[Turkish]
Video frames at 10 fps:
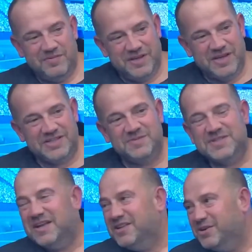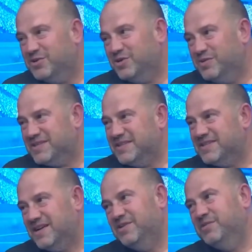bir yaşam standardı olmasını
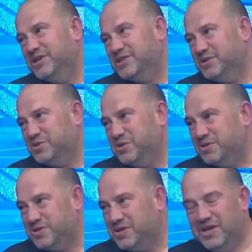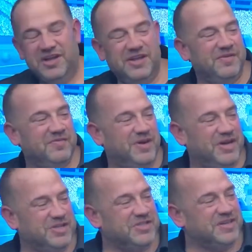sağlamaya çalışıyoruz.
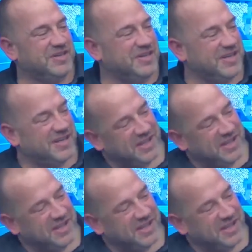Maaşlarını